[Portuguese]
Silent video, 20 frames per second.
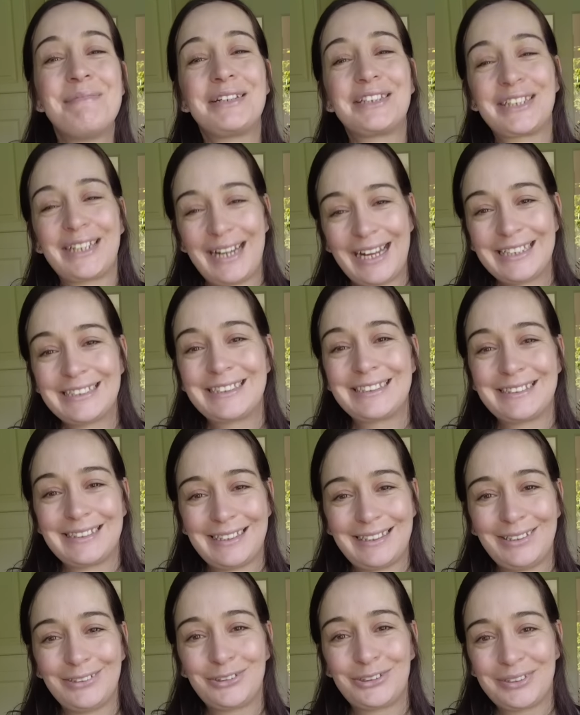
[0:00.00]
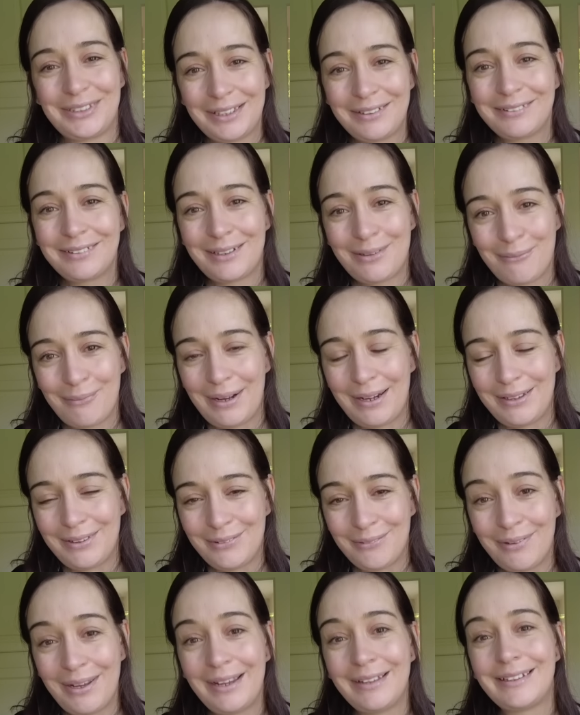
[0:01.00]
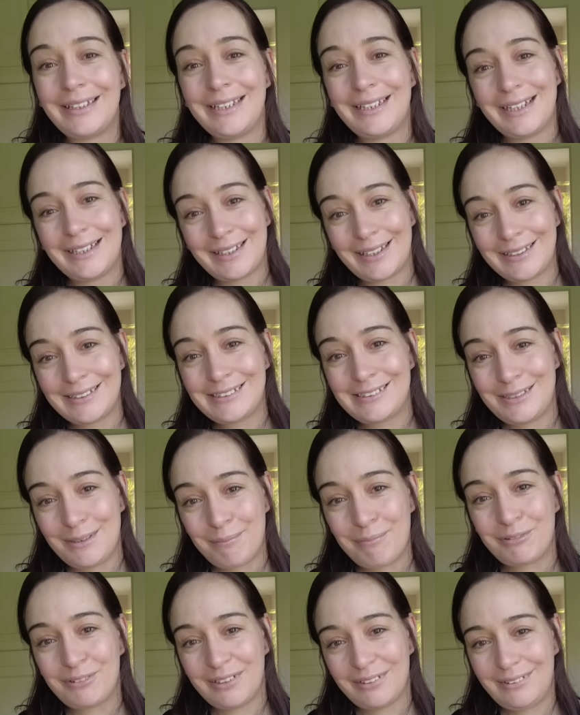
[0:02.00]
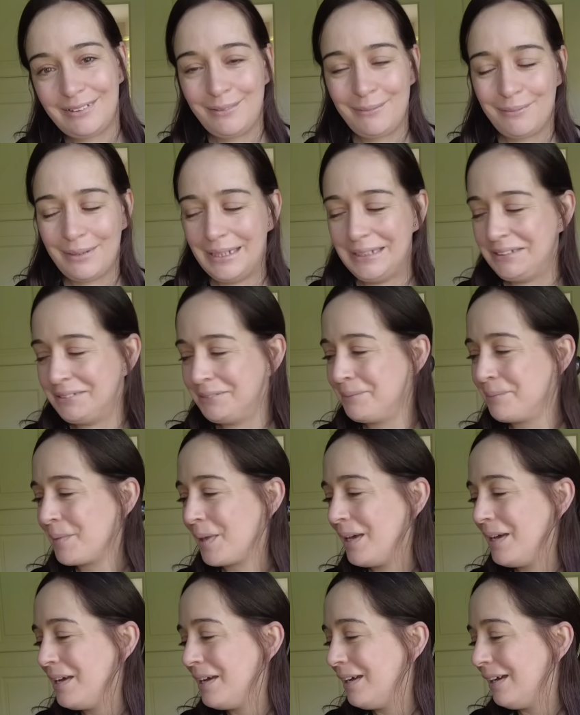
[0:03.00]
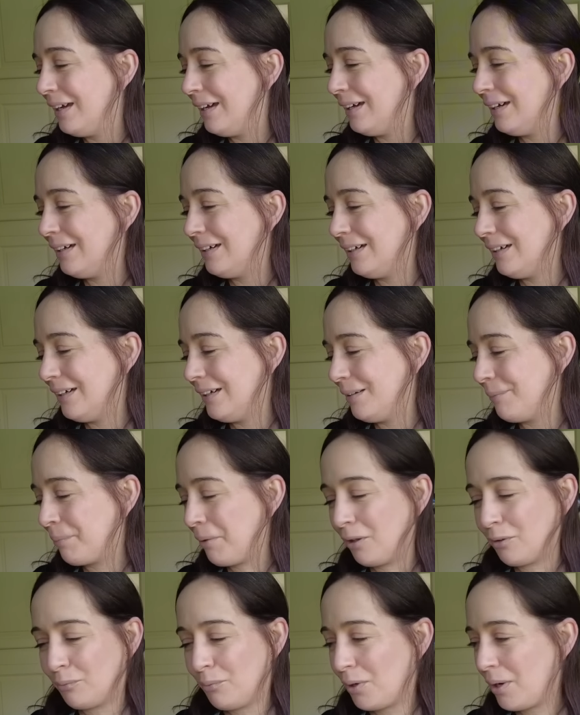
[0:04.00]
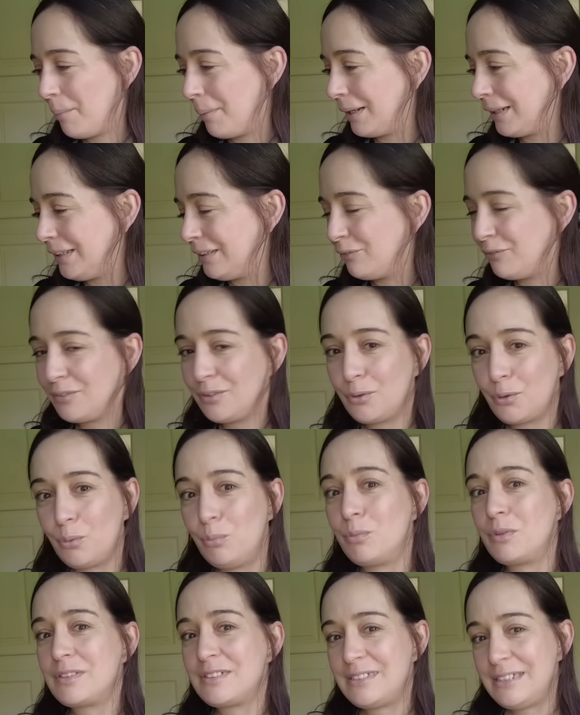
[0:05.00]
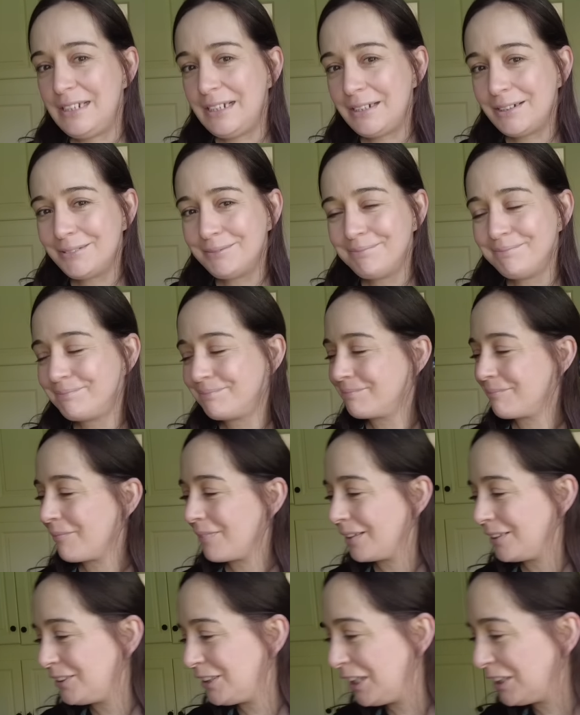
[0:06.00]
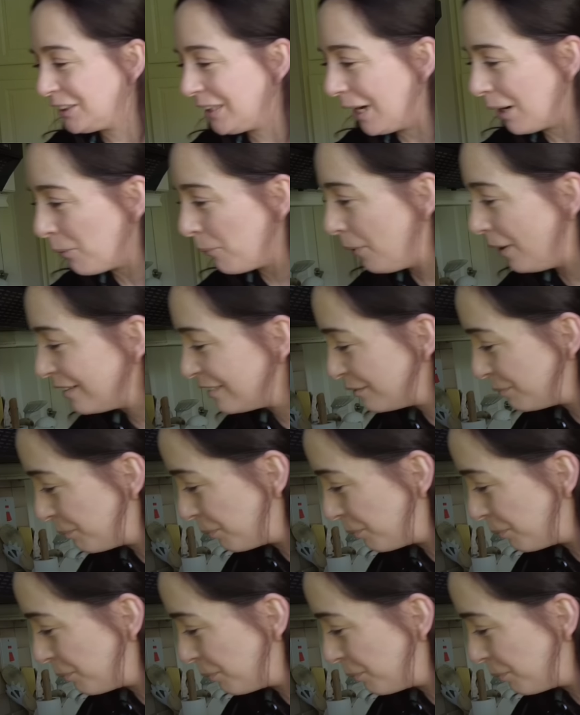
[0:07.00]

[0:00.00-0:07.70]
Mas graças a Deus tenho trabalho, não é? Tenho que agradecer por ter trabalho. Uh, pronto, vou acabar aqui de fazer o comorzinho, que já está quase